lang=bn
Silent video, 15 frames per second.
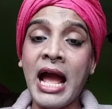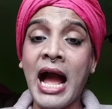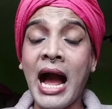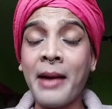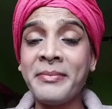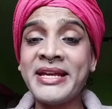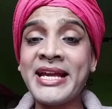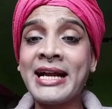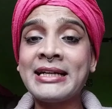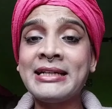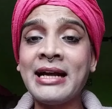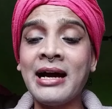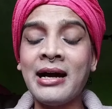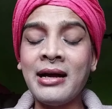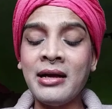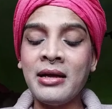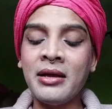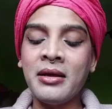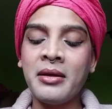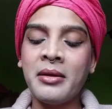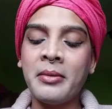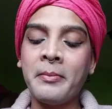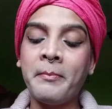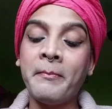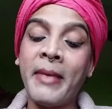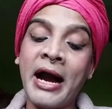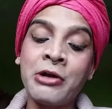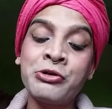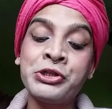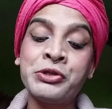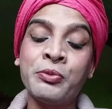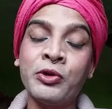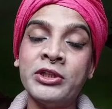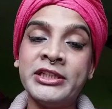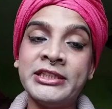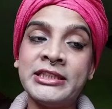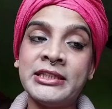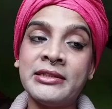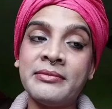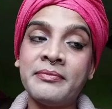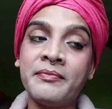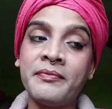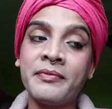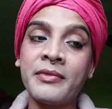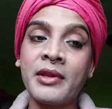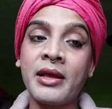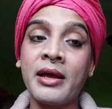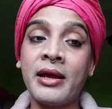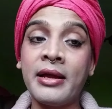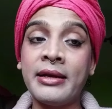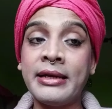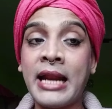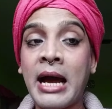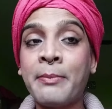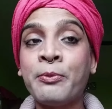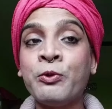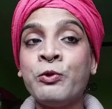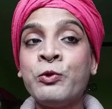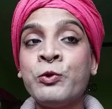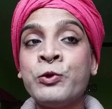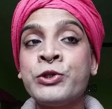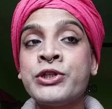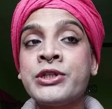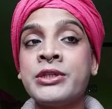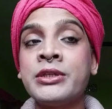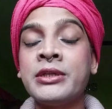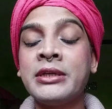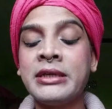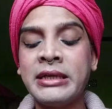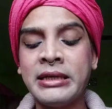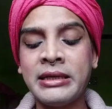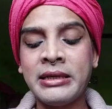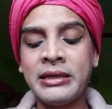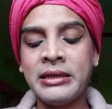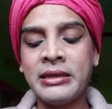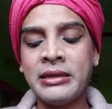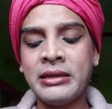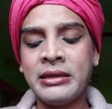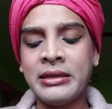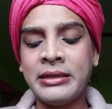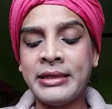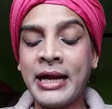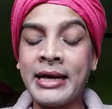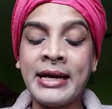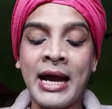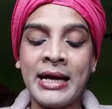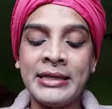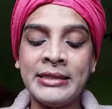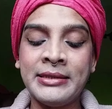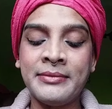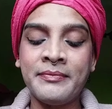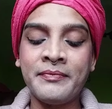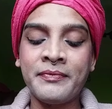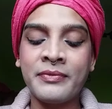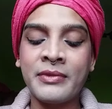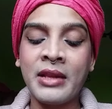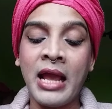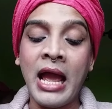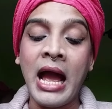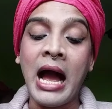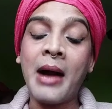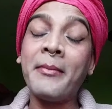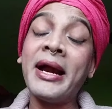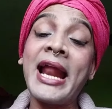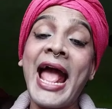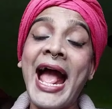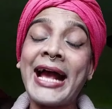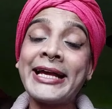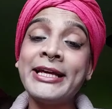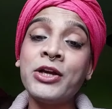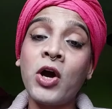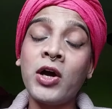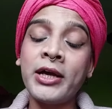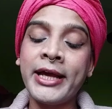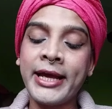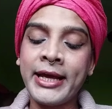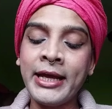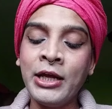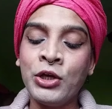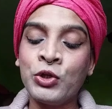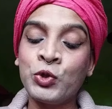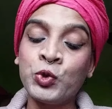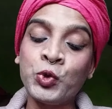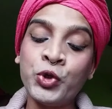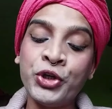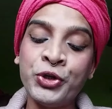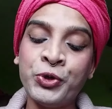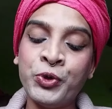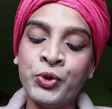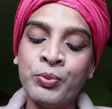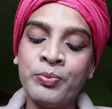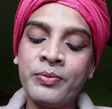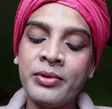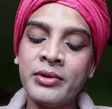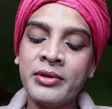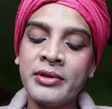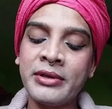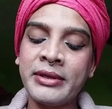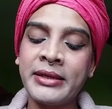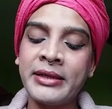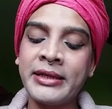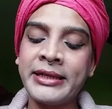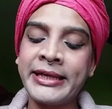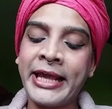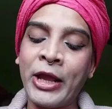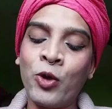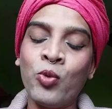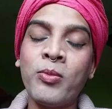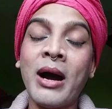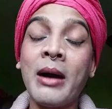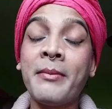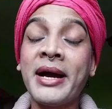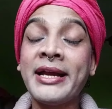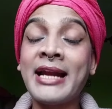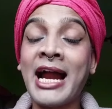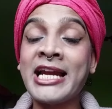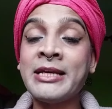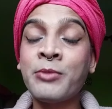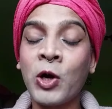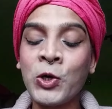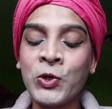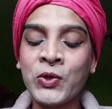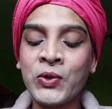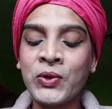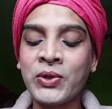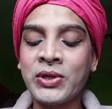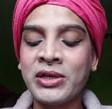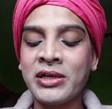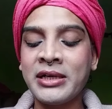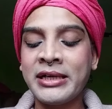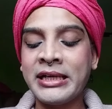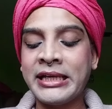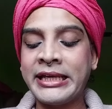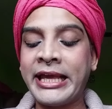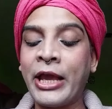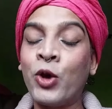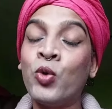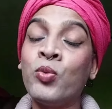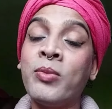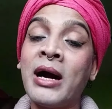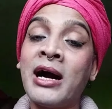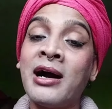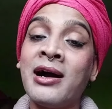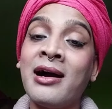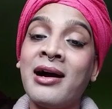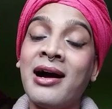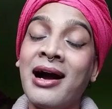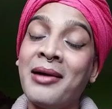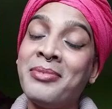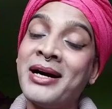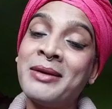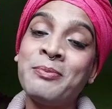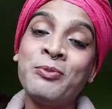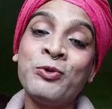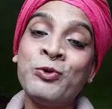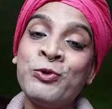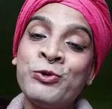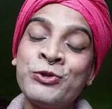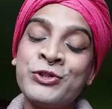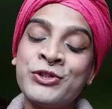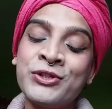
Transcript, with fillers: আমি একটা মানুষ বলছি না পুরুষ না নারী আমার একই অঙ্গে দুই রূপ কেউ বা আমায় নারী বলো কেউ বা আবার পুরুষ